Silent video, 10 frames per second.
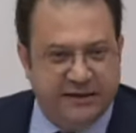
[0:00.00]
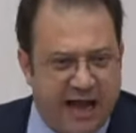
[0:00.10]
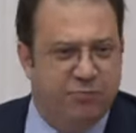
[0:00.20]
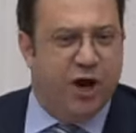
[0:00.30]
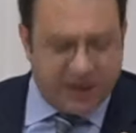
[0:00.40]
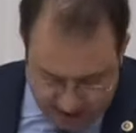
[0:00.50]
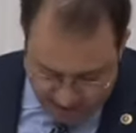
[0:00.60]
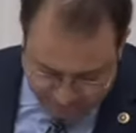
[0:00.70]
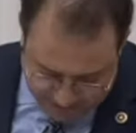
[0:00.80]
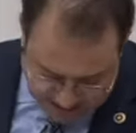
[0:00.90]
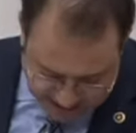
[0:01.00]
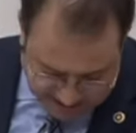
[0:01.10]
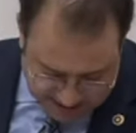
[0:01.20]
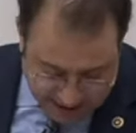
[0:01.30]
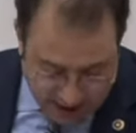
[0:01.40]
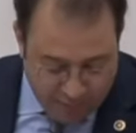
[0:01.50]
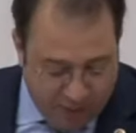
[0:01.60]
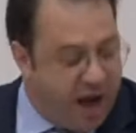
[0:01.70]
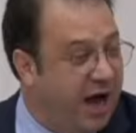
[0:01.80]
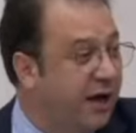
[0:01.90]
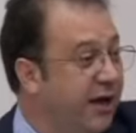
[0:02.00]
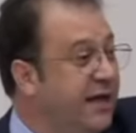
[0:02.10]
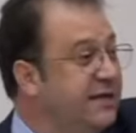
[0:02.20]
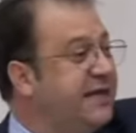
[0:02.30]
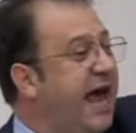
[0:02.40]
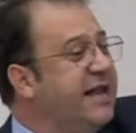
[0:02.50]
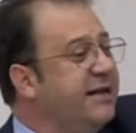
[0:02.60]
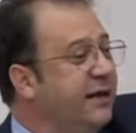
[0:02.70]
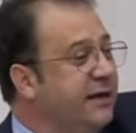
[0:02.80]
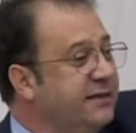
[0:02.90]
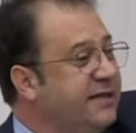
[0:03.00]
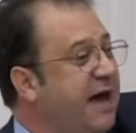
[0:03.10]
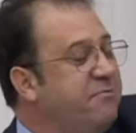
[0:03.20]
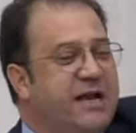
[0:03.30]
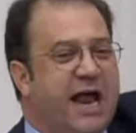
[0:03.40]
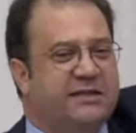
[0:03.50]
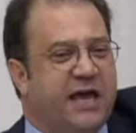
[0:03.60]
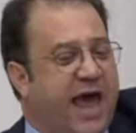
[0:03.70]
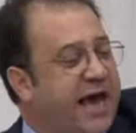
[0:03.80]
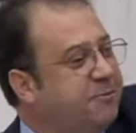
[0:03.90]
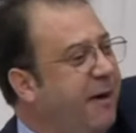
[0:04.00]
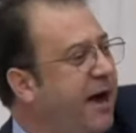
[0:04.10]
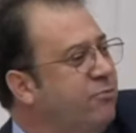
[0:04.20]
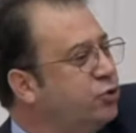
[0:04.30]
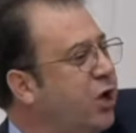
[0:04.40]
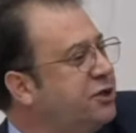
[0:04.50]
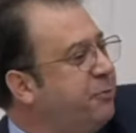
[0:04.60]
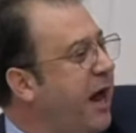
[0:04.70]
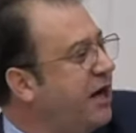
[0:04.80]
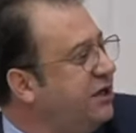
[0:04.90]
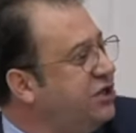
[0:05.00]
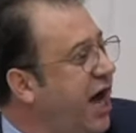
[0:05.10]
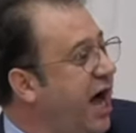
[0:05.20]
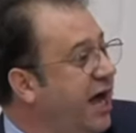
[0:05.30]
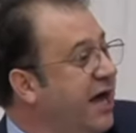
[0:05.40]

Gel buraya cevap vereceksin. Bak sen, sen milleti ekmeğe muhtaç bırakınca